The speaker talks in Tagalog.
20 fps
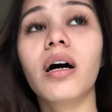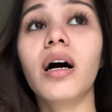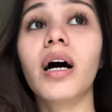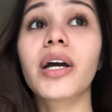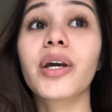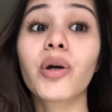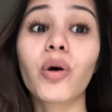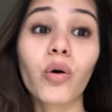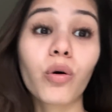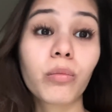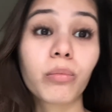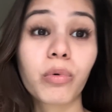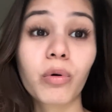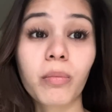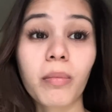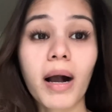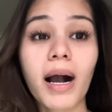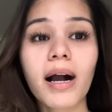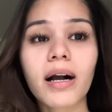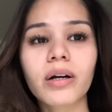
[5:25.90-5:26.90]
ayokong
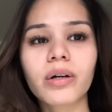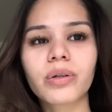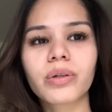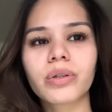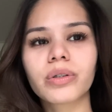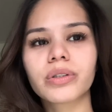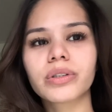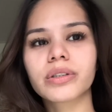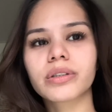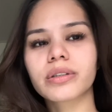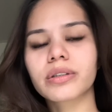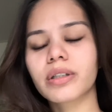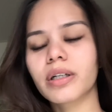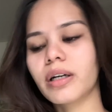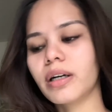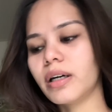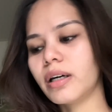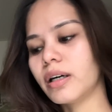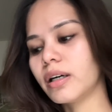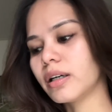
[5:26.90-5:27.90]
bumangon.
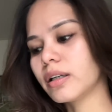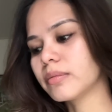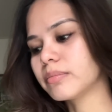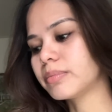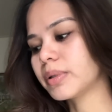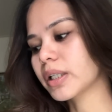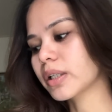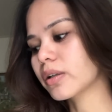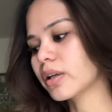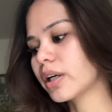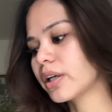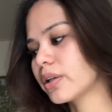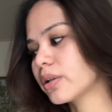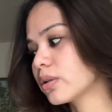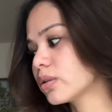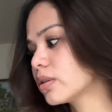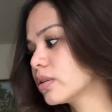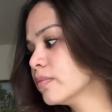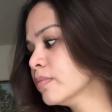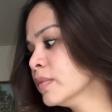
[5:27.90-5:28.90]
Um, pero
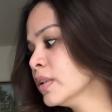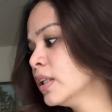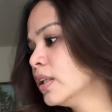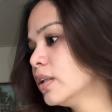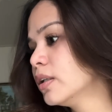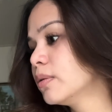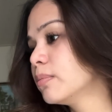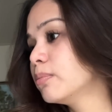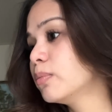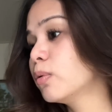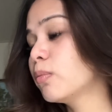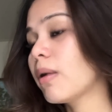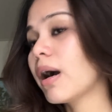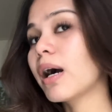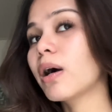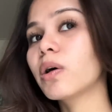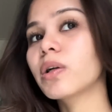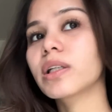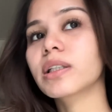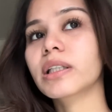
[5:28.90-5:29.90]
ngayon,
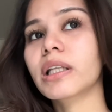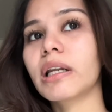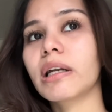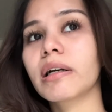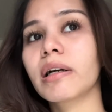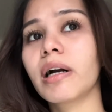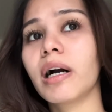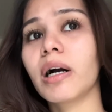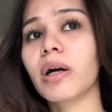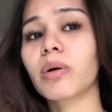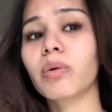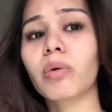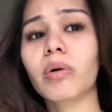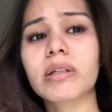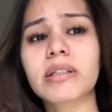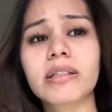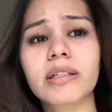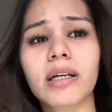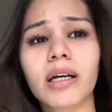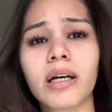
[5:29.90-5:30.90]
bumangon na talaga ako
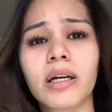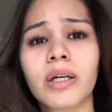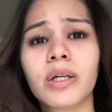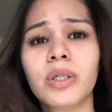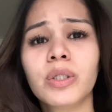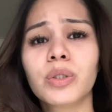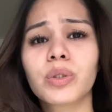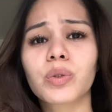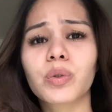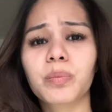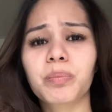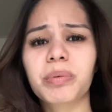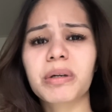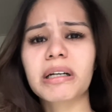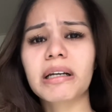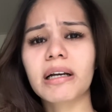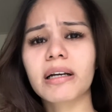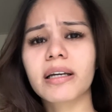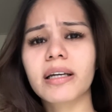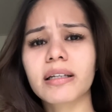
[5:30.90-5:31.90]
kasi nga super
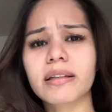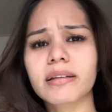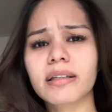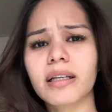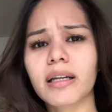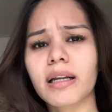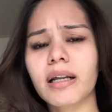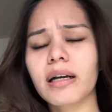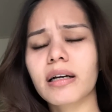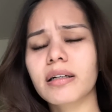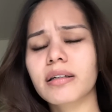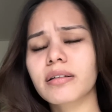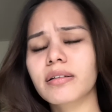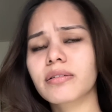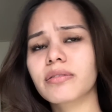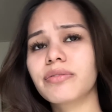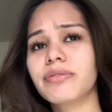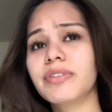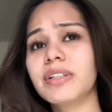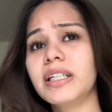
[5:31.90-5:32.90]
lagkit na
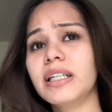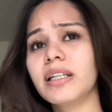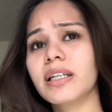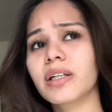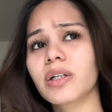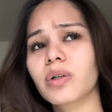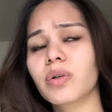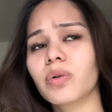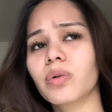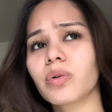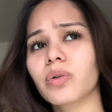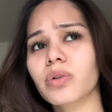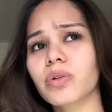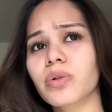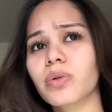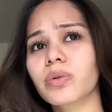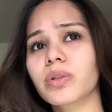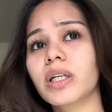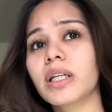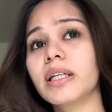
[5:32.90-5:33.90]
ng feeling ko.
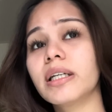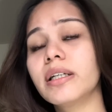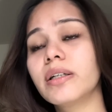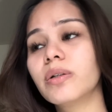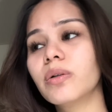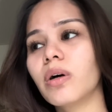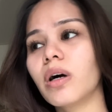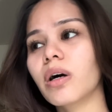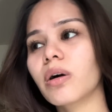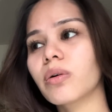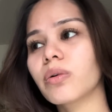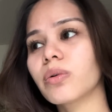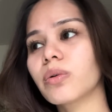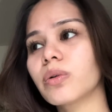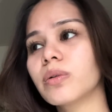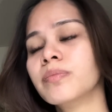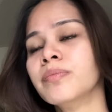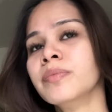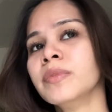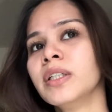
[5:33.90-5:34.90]
So, naligo
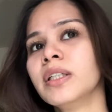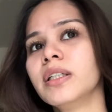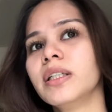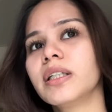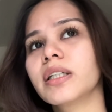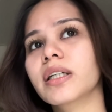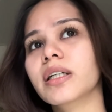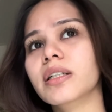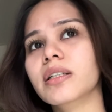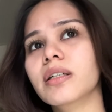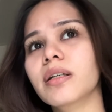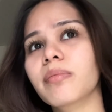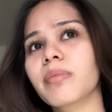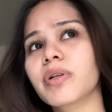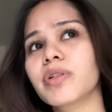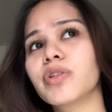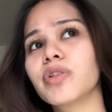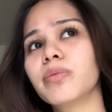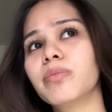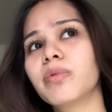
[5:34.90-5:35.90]
ako kasi
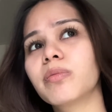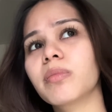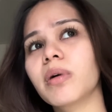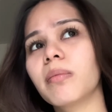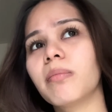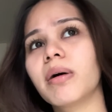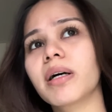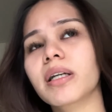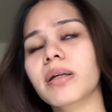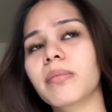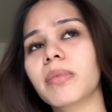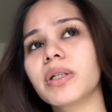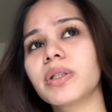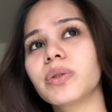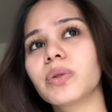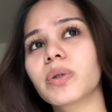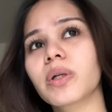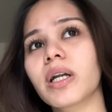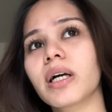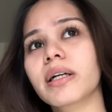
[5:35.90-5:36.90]
medyo bumaba naman
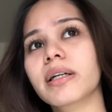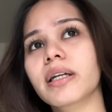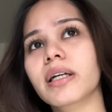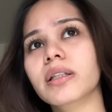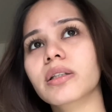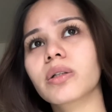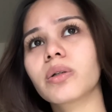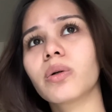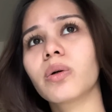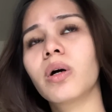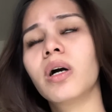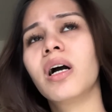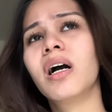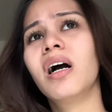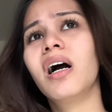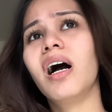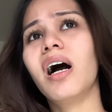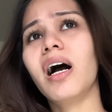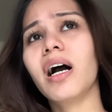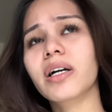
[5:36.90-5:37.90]
yung lagnat ko.
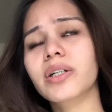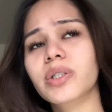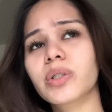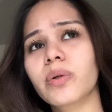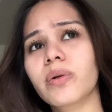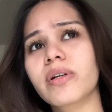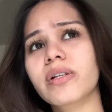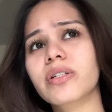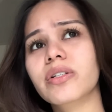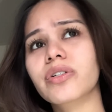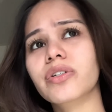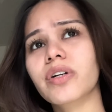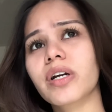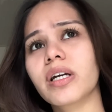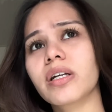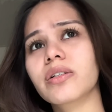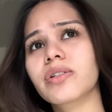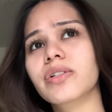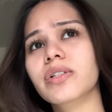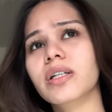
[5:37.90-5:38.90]
Actually,
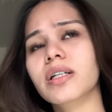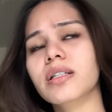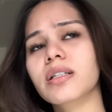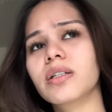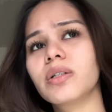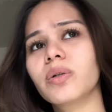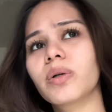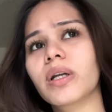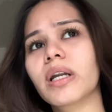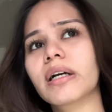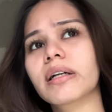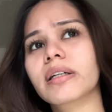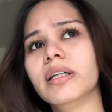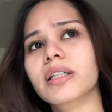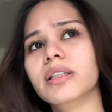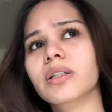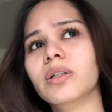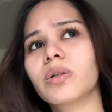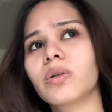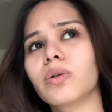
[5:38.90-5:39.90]
strange kasi yung
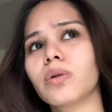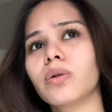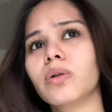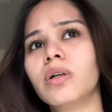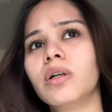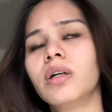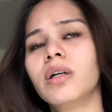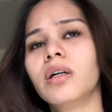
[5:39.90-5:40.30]
lagnat ko,